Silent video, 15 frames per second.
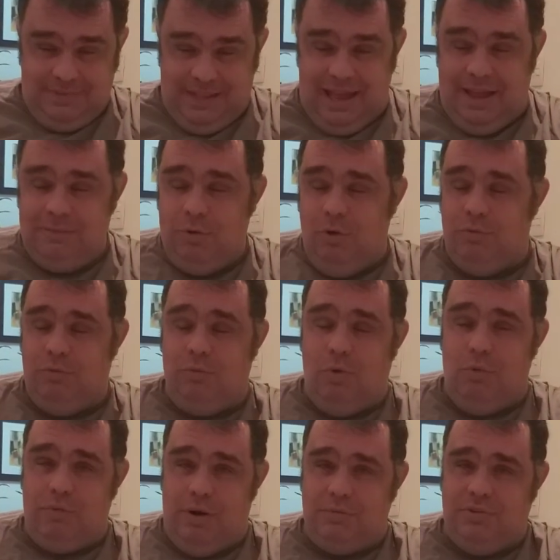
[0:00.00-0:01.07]
tá?
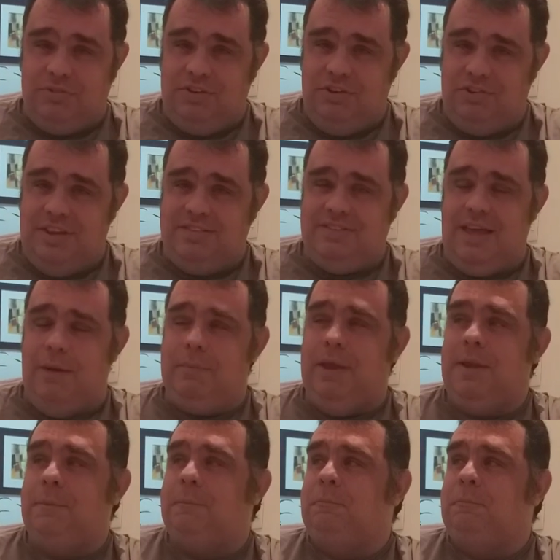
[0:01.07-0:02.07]
Conforme vocês já sabem.